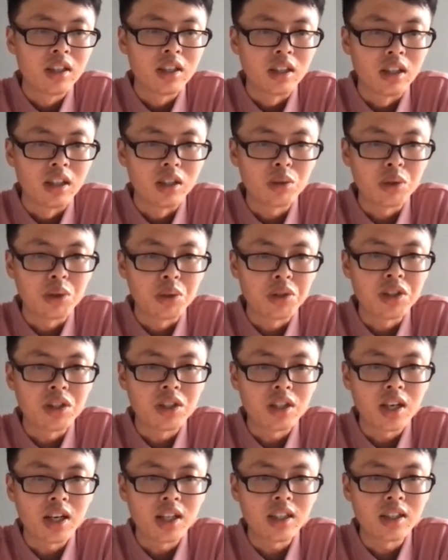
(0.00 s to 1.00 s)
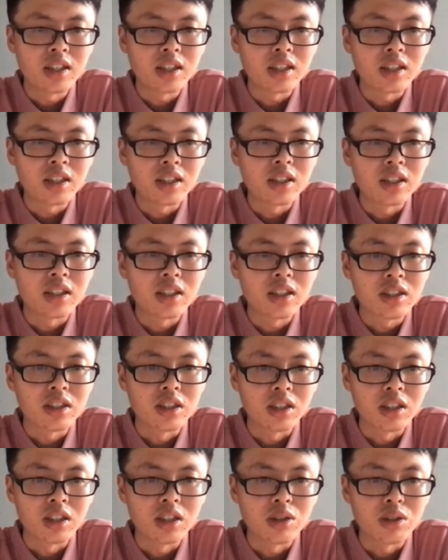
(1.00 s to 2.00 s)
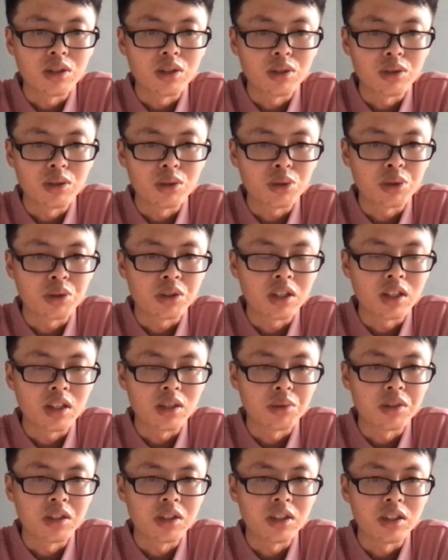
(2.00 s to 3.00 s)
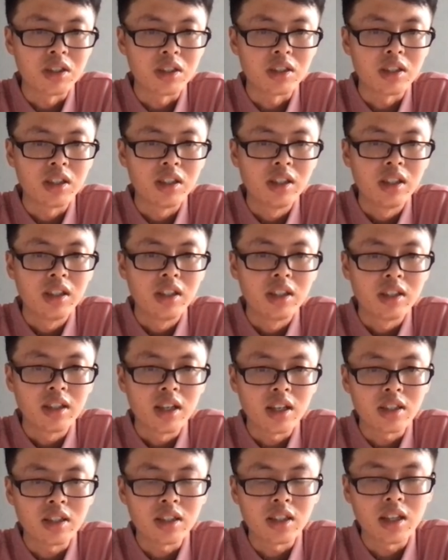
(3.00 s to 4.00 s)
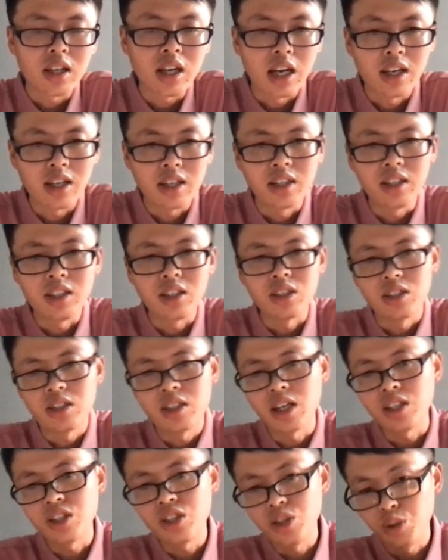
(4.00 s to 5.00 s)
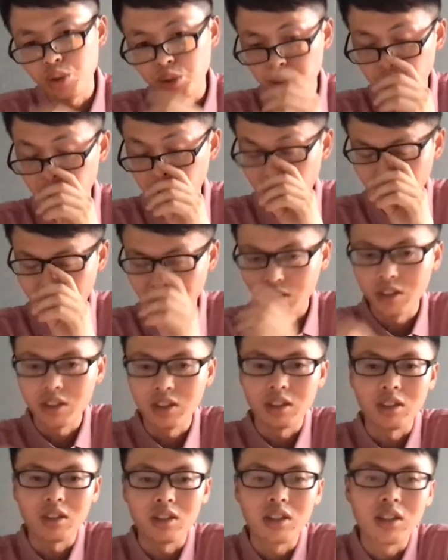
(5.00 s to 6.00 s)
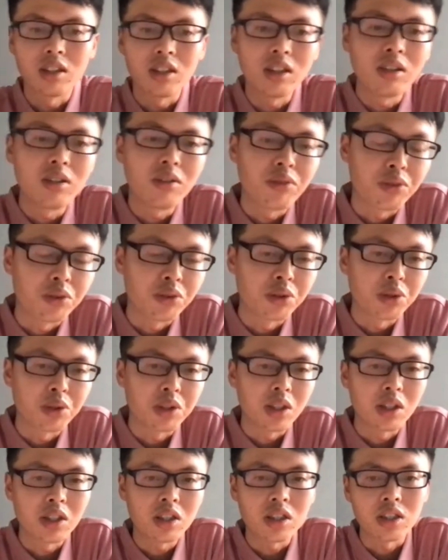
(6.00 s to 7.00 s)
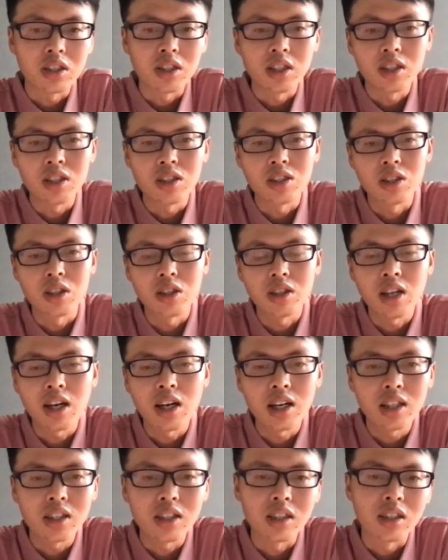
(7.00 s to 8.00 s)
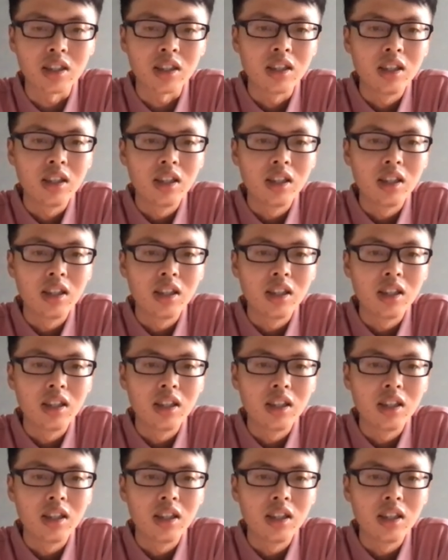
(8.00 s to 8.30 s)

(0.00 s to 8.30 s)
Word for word: 而对于其他的这个 Z K出现了问题，它是还可以再继续服务一段时间，只要它的